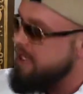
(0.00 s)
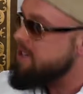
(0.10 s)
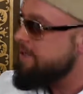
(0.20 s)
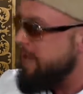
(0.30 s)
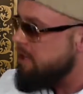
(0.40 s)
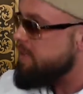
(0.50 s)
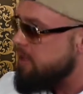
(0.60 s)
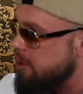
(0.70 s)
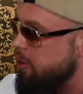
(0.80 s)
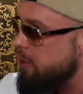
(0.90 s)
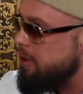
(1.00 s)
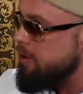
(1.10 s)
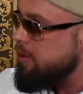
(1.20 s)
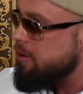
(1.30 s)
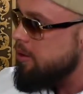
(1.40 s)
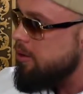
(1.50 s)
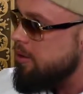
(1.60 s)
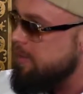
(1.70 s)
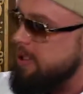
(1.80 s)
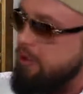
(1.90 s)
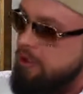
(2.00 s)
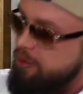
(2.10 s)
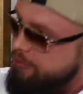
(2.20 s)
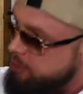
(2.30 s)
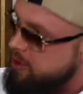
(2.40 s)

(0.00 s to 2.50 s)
Wenn das geweckt wird in den Leuten, wenn den Leuten